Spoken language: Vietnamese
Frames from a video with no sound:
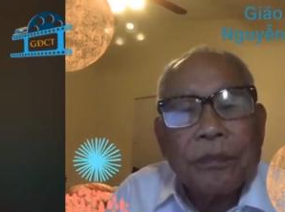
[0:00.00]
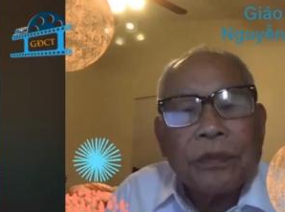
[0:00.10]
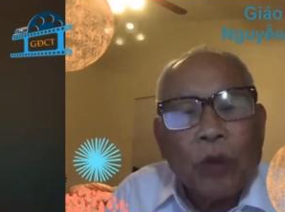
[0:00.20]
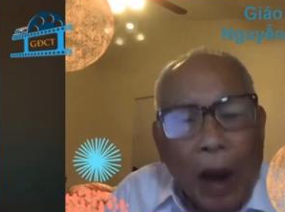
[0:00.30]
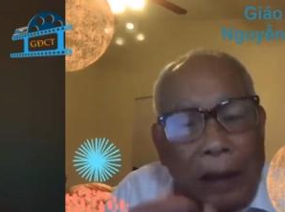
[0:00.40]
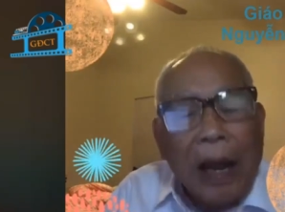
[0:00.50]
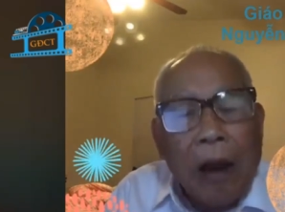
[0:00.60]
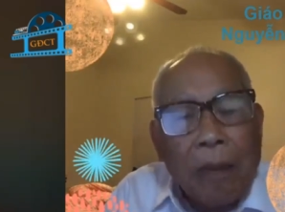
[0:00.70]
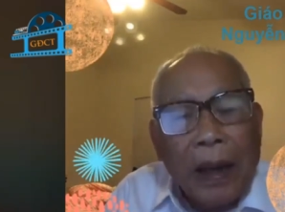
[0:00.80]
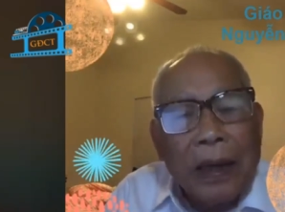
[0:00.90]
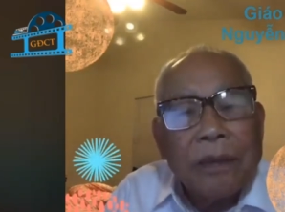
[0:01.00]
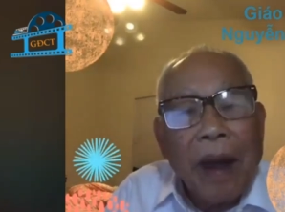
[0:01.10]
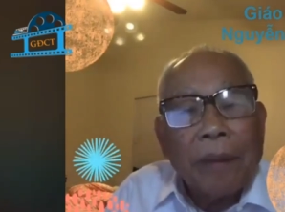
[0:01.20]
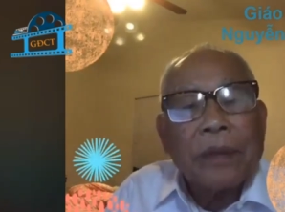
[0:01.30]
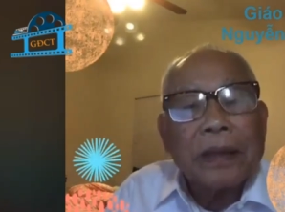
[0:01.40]
soạn thảo bản hiến
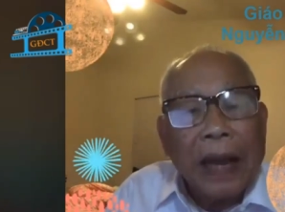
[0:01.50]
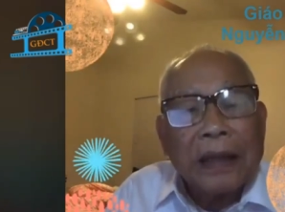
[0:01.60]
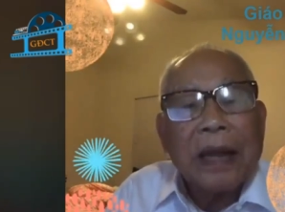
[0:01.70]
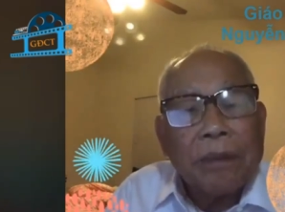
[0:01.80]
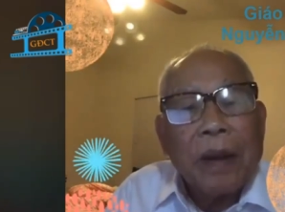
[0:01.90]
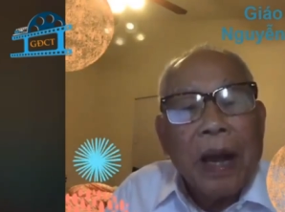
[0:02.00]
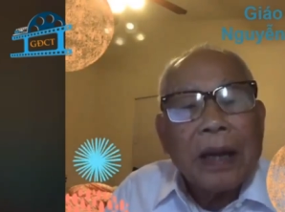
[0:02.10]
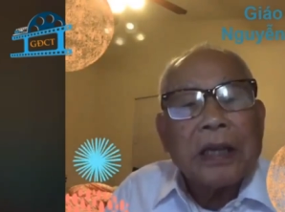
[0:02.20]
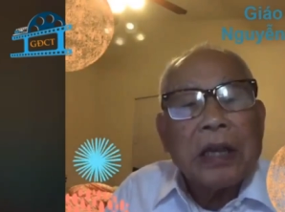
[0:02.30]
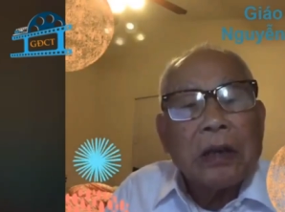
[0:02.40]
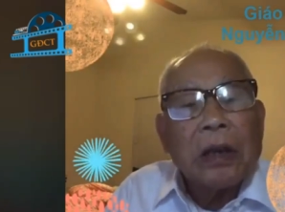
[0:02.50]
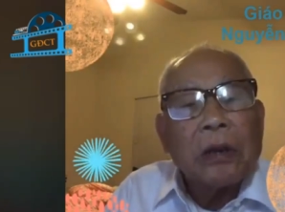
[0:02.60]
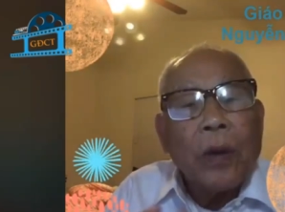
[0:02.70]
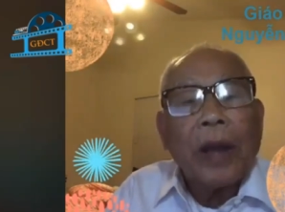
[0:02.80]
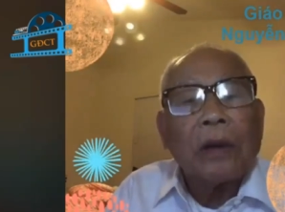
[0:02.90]
pháp để thành lập cái chính
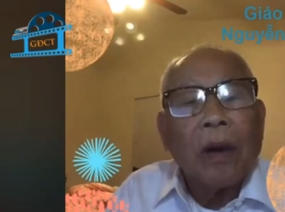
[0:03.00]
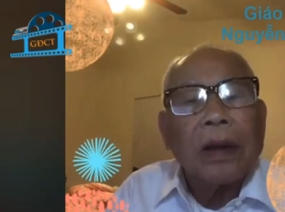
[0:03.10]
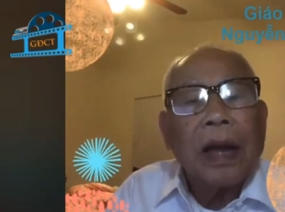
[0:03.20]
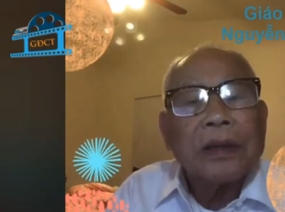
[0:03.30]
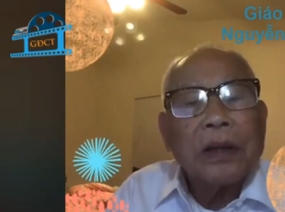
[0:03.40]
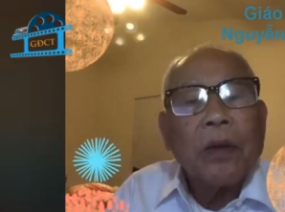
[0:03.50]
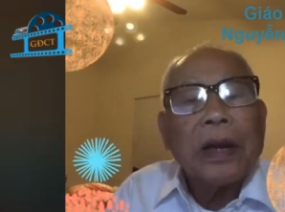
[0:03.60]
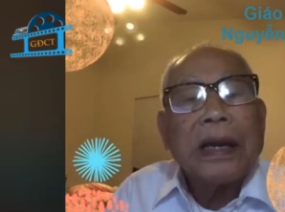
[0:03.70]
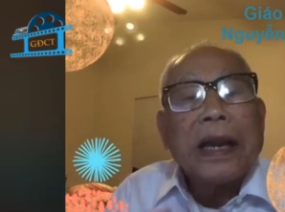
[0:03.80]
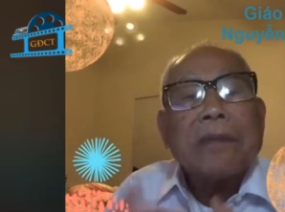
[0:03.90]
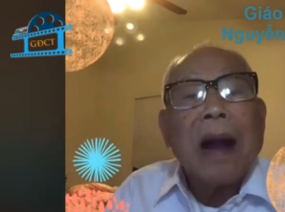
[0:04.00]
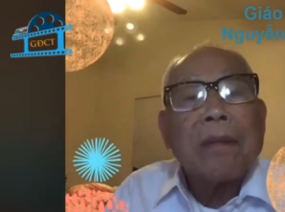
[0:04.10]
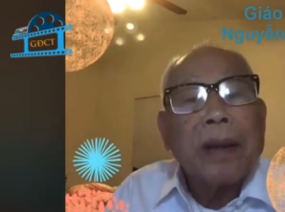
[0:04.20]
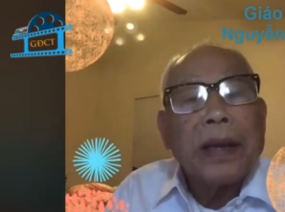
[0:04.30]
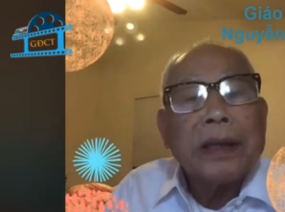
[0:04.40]
quyền gọi là chính quyền liên
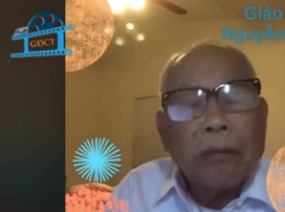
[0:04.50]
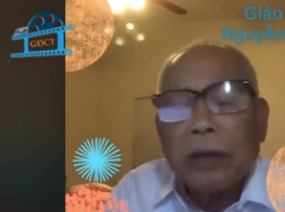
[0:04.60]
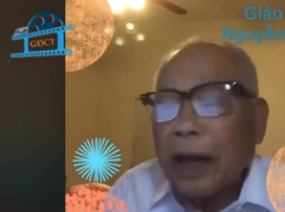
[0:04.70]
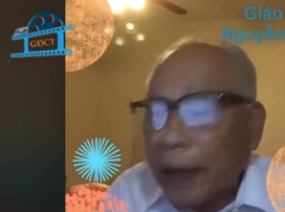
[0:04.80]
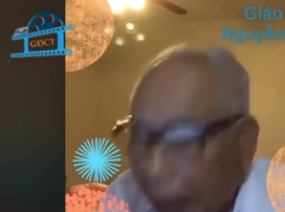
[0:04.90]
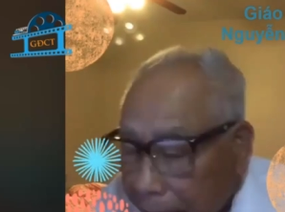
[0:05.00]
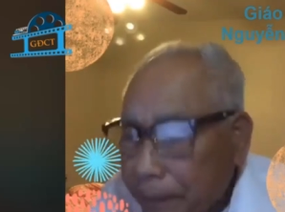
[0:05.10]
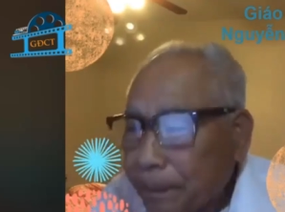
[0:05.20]
bang Mỹ giống như ngày nay.